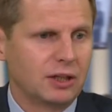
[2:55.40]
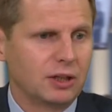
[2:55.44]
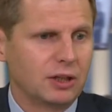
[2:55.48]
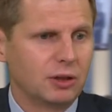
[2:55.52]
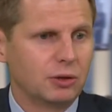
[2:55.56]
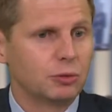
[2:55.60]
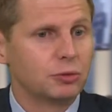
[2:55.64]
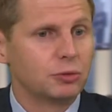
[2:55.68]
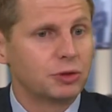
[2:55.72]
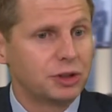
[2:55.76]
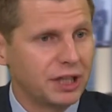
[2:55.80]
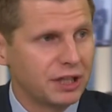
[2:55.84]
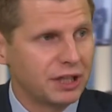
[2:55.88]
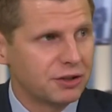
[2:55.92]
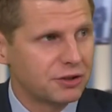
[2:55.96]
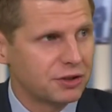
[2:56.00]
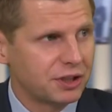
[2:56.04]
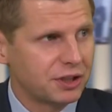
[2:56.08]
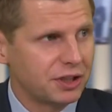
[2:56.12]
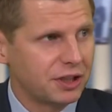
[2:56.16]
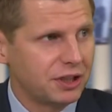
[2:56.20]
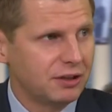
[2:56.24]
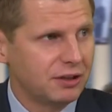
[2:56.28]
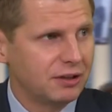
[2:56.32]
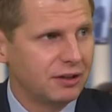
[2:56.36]

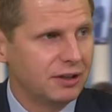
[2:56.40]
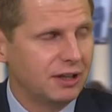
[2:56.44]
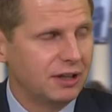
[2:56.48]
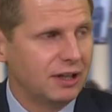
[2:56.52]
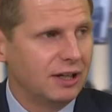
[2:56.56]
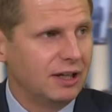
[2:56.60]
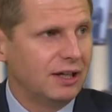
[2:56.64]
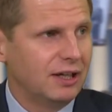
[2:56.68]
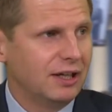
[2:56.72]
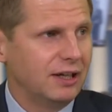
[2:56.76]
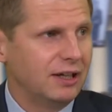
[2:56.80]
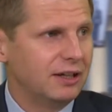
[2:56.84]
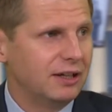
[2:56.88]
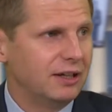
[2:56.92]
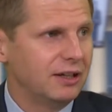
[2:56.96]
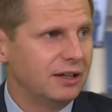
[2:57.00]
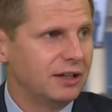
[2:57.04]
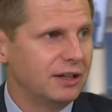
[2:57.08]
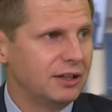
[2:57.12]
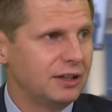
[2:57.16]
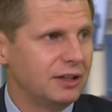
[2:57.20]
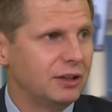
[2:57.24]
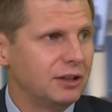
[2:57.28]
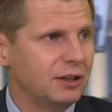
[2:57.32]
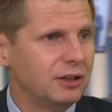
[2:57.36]
ucieczki
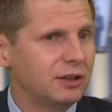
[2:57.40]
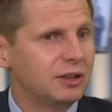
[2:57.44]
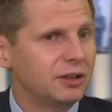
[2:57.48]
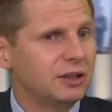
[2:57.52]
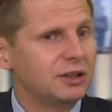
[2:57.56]
i,